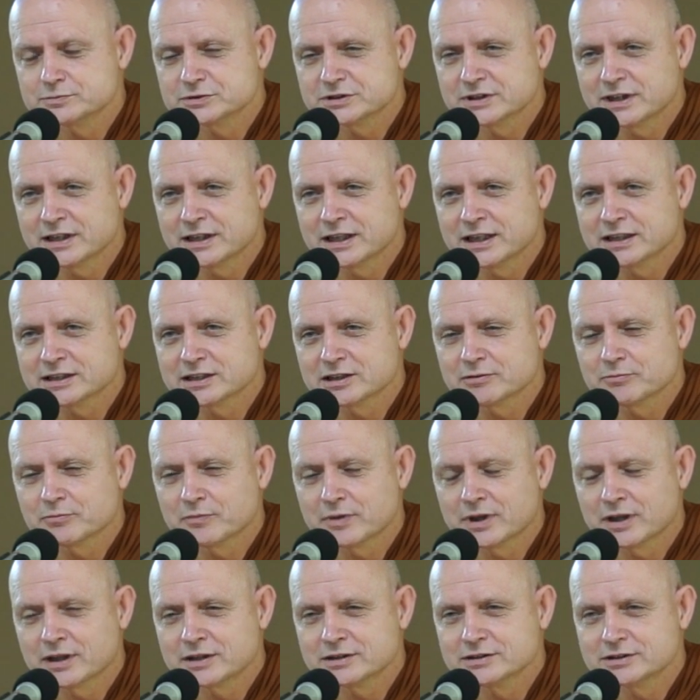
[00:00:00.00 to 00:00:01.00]
และอาต
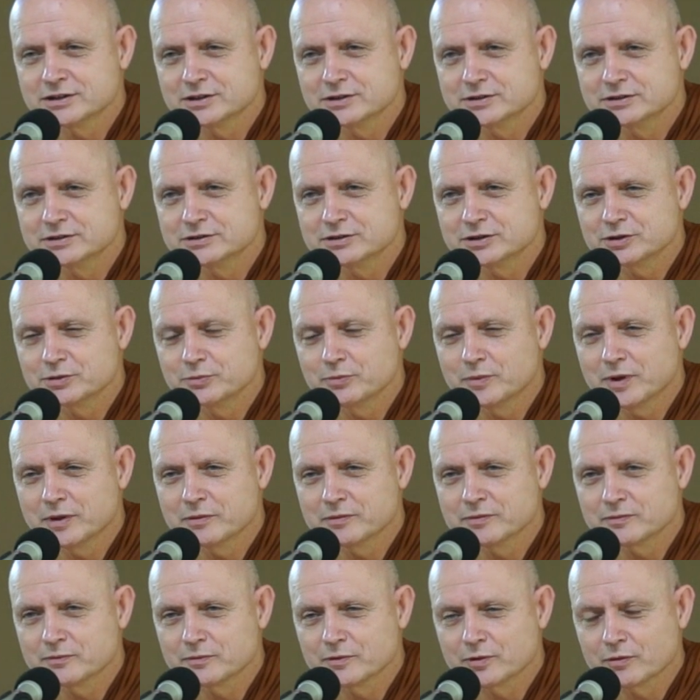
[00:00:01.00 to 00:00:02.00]
มาจึงจึงว่า
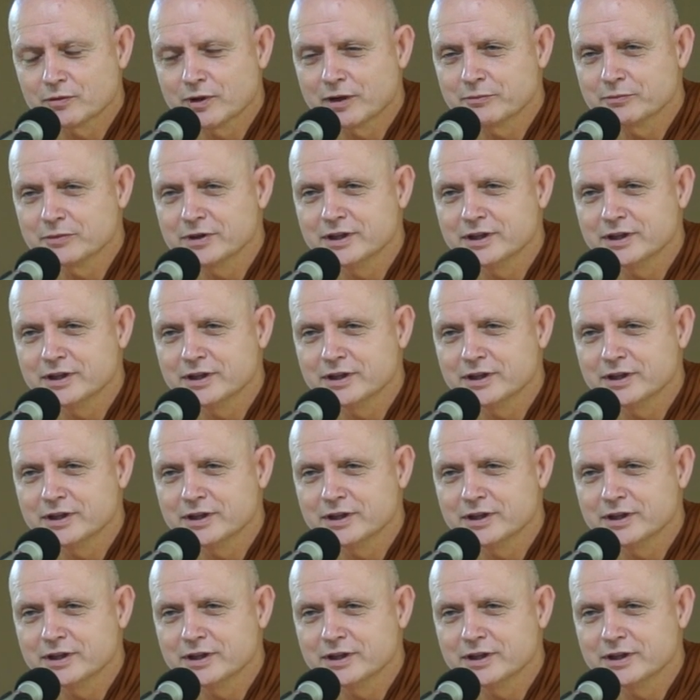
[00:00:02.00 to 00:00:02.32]
ความ